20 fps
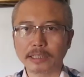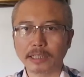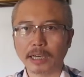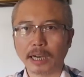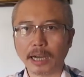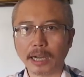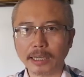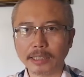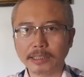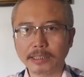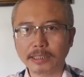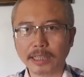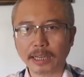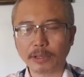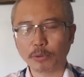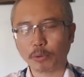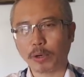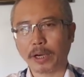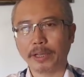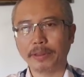这个暗
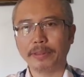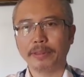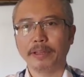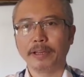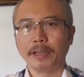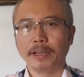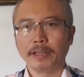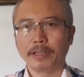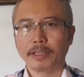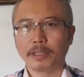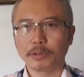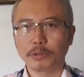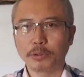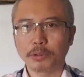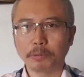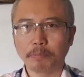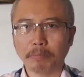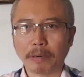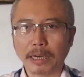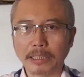杀团要
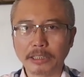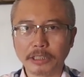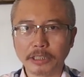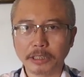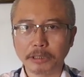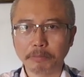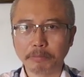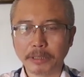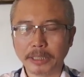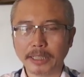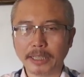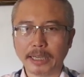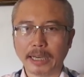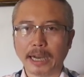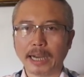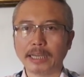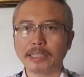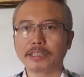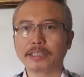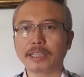去把习近平给
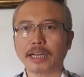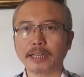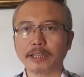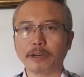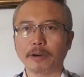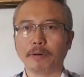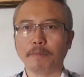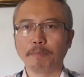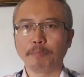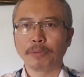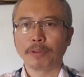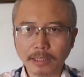暗杀掉，